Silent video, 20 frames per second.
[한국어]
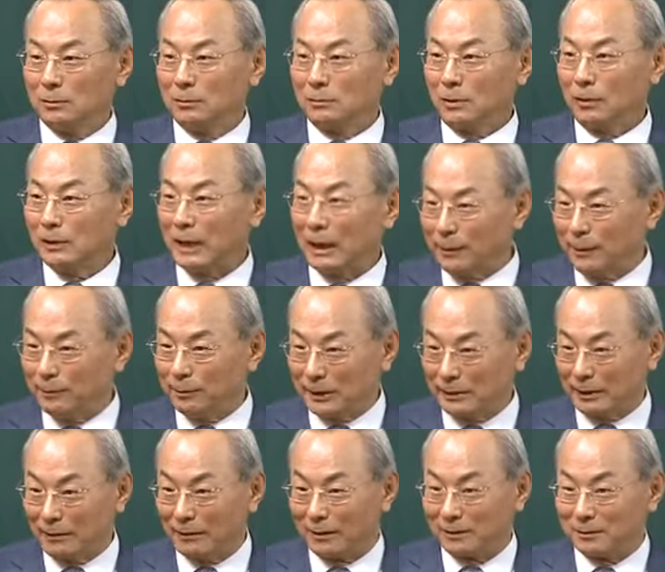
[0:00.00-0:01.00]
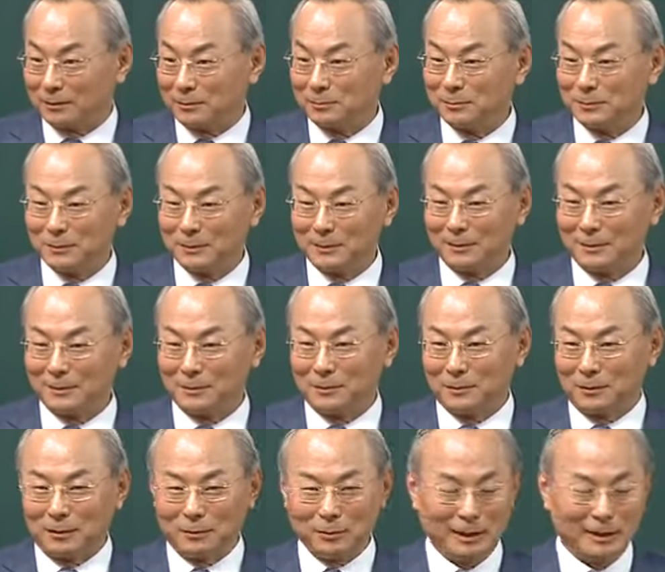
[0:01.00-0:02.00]
또 날밤새서
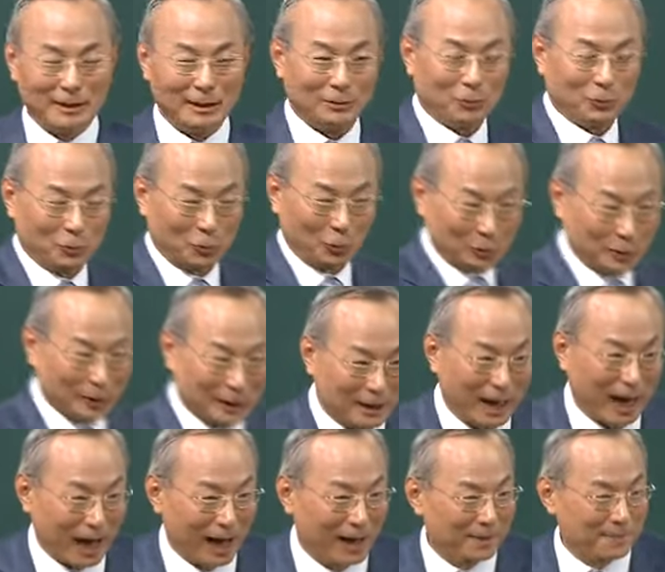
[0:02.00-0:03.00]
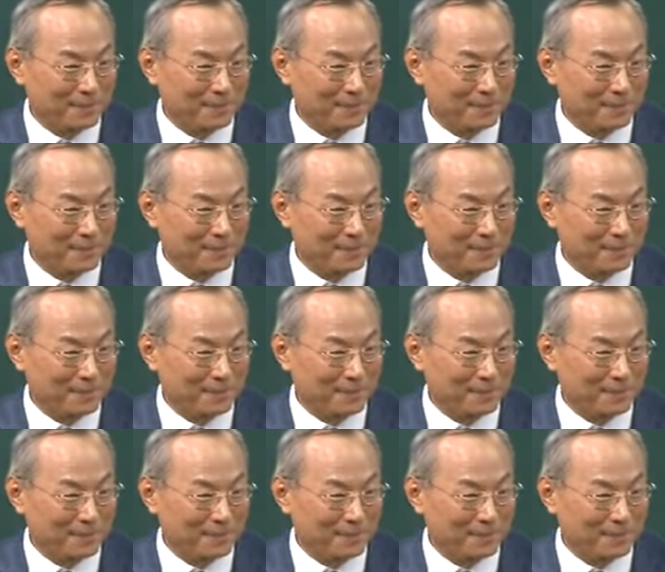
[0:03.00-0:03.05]
그러면서 이제 또 쏙 들어가.